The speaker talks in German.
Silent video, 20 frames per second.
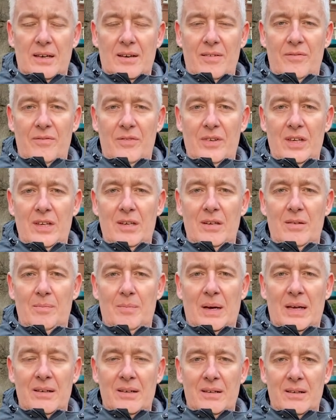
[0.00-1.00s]
wie
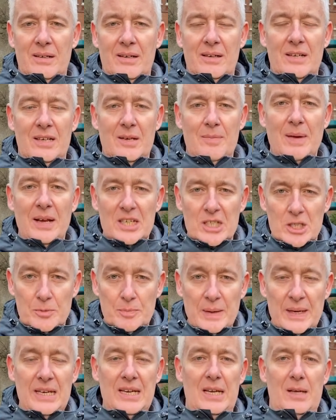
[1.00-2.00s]
man die Menschen
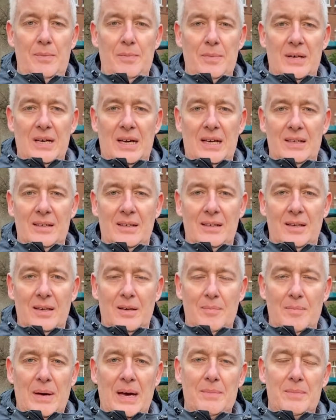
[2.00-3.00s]
mitnehmen kann
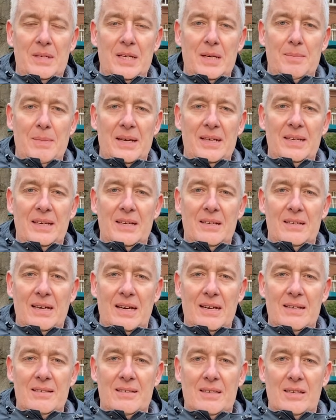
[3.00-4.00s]
beim Thema
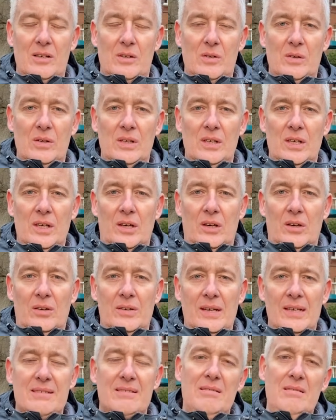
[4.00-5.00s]
Digitalisierung und
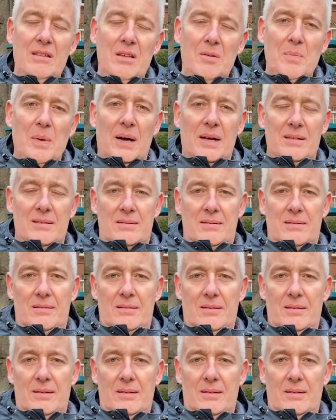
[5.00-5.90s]
dass niemals